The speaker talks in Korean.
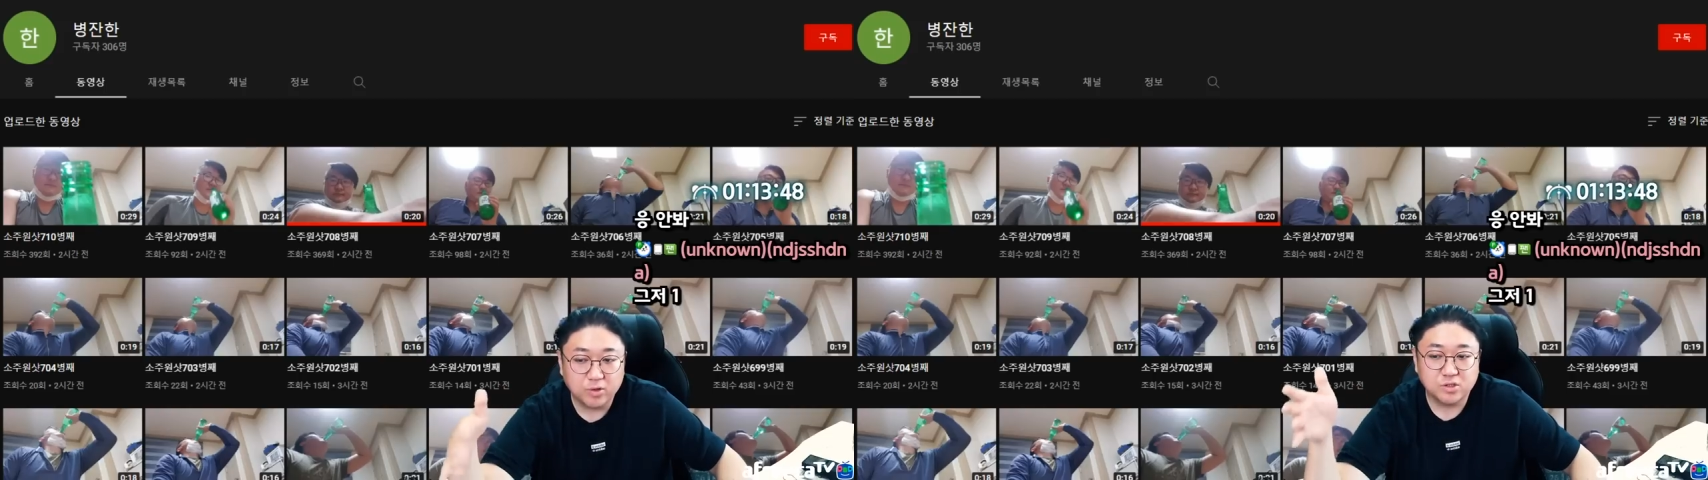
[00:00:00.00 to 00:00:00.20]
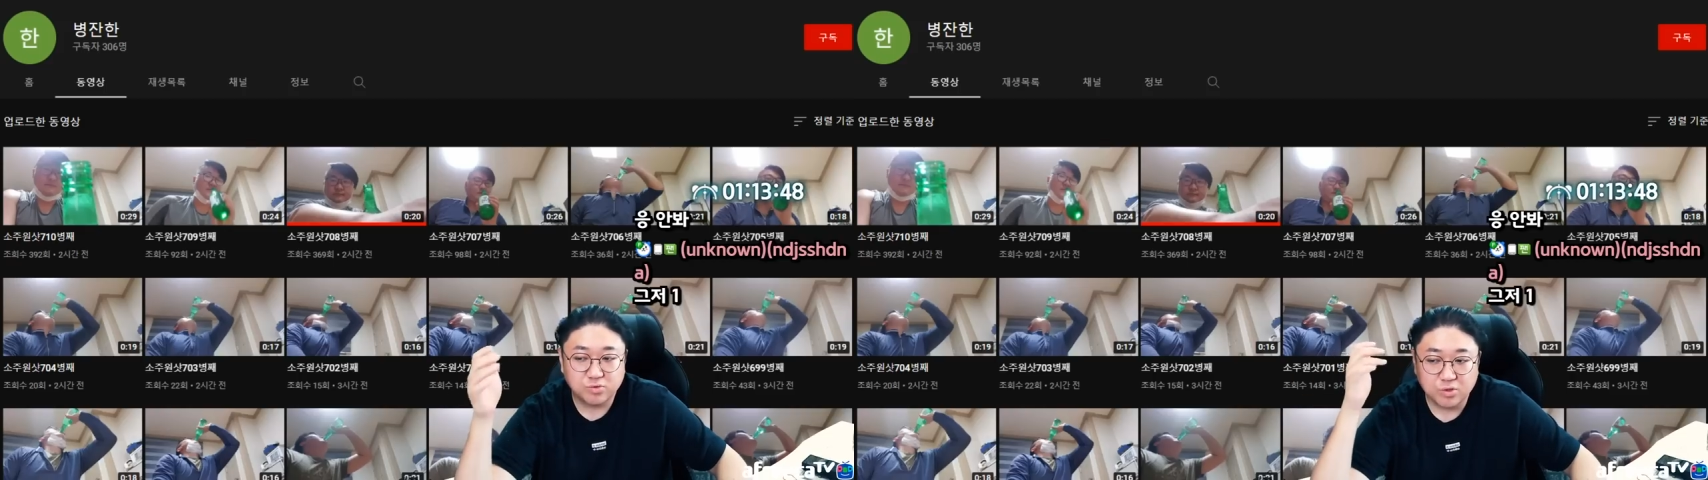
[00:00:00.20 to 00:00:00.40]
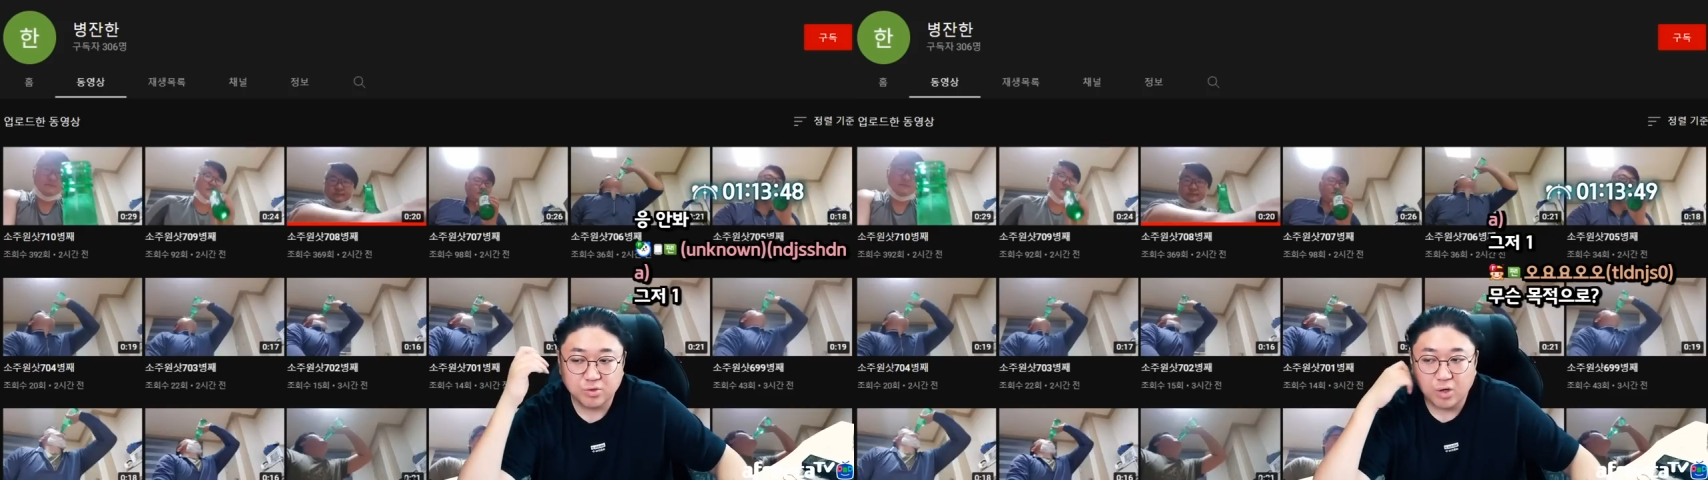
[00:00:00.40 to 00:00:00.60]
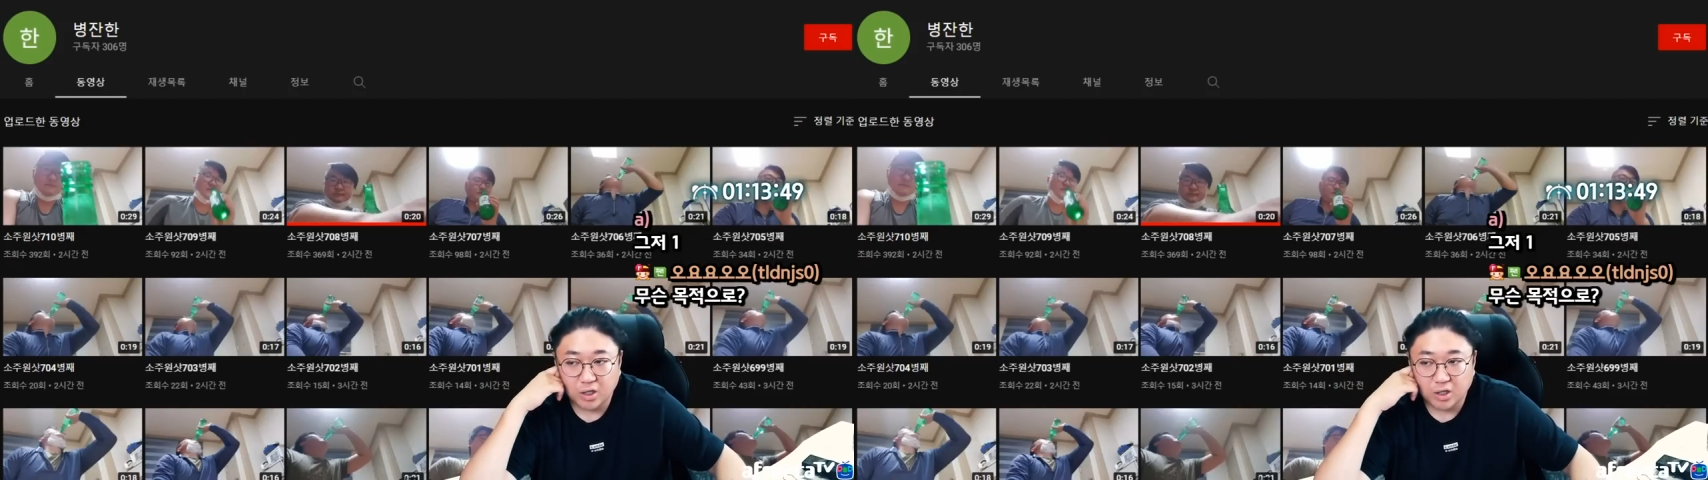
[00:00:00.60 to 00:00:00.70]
퍼질 수도 있고